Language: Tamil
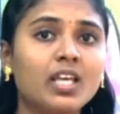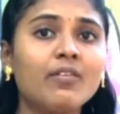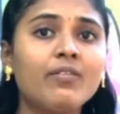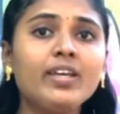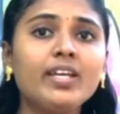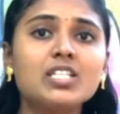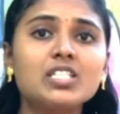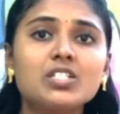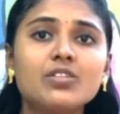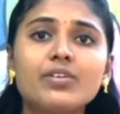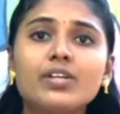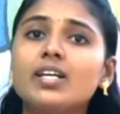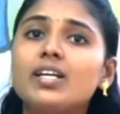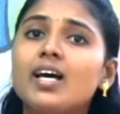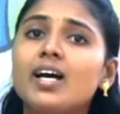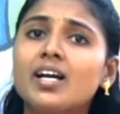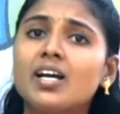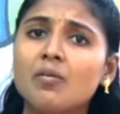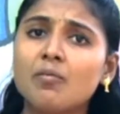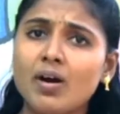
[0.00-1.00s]

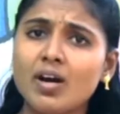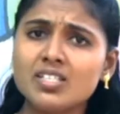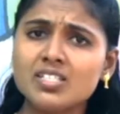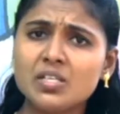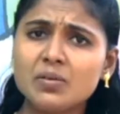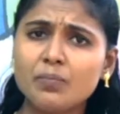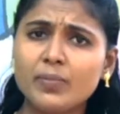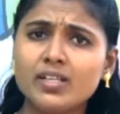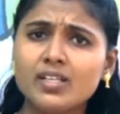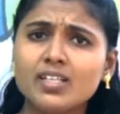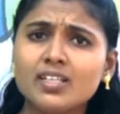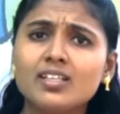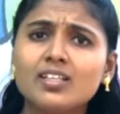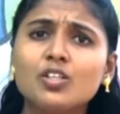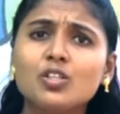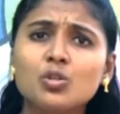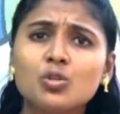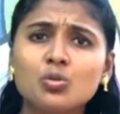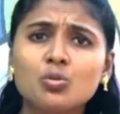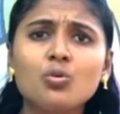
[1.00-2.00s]
தேவையற்றவர்களாக
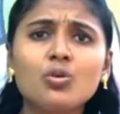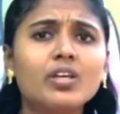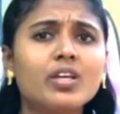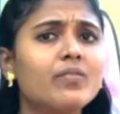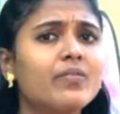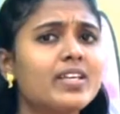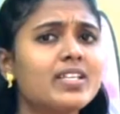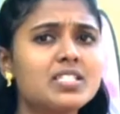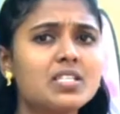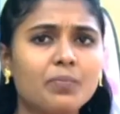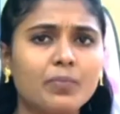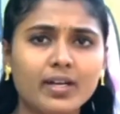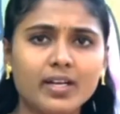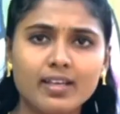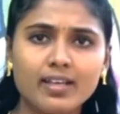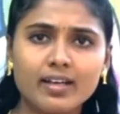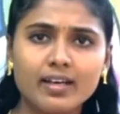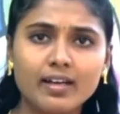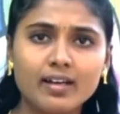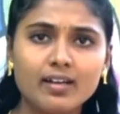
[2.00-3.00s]
மாற்றப்பட்டு தூக்கி
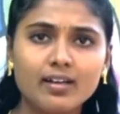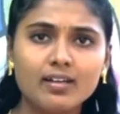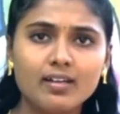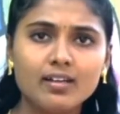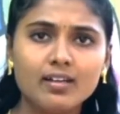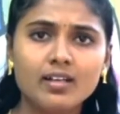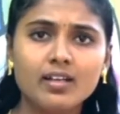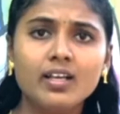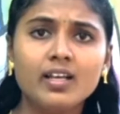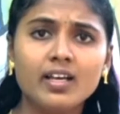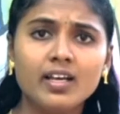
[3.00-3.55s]
வீசப்படுகிறார்கள்